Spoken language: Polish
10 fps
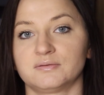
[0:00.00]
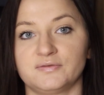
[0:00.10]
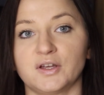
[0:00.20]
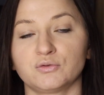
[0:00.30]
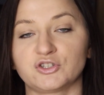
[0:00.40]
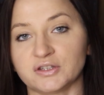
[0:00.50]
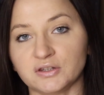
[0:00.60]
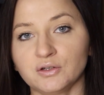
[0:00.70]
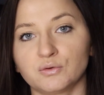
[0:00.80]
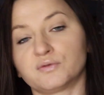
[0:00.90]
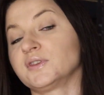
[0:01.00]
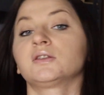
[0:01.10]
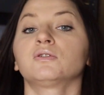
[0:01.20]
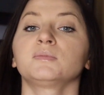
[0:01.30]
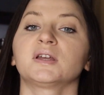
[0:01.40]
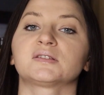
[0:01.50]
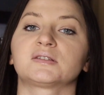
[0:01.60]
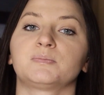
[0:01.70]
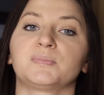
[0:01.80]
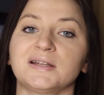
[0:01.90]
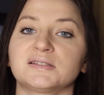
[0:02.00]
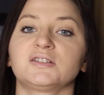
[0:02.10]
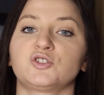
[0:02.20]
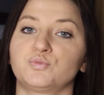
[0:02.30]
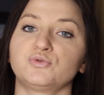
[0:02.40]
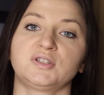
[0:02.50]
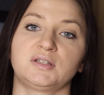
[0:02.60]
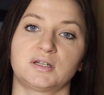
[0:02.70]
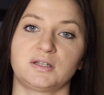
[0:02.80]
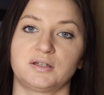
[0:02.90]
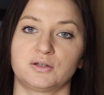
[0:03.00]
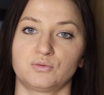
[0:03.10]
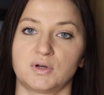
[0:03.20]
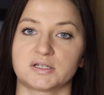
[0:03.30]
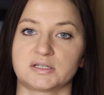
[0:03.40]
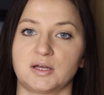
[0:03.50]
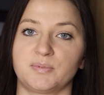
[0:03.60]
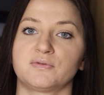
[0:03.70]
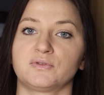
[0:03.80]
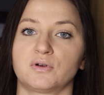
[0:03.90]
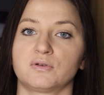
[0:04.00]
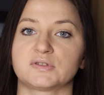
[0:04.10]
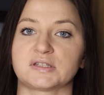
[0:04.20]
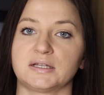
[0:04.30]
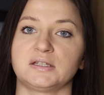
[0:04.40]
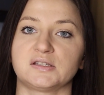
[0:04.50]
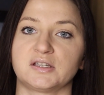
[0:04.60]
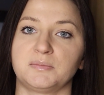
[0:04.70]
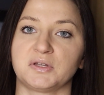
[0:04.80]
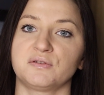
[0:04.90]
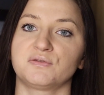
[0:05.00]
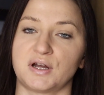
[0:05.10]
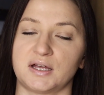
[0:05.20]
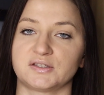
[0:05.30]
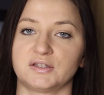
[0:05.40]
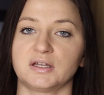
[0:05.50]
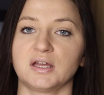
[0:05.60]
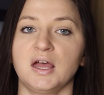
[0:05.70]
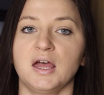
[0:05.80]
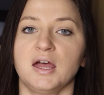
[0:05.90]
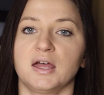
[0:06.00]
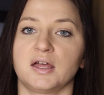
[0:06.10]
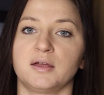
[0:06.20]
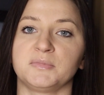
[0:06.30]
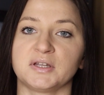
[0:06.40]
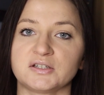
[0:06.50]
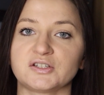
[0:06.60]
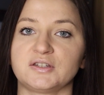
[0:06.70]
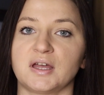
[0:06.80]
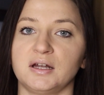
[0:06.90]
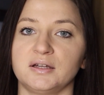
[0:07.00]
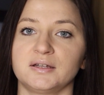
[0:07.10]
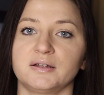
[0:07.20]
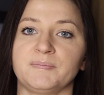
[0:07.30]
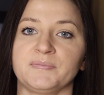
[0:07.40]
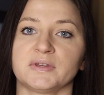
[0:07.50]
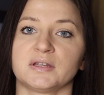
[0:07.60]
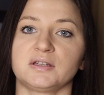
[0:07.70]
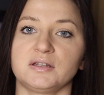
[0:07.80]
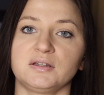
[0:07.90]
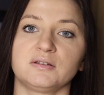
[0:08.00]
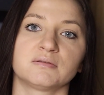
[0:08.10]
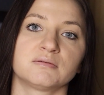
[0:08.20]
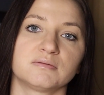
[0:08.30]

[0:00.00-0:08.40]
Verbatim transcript: wielu czynników, natomiast prędzej czy później taki tatuaż na pewno stanie się mniej wyraźny, e, mniej czytelny i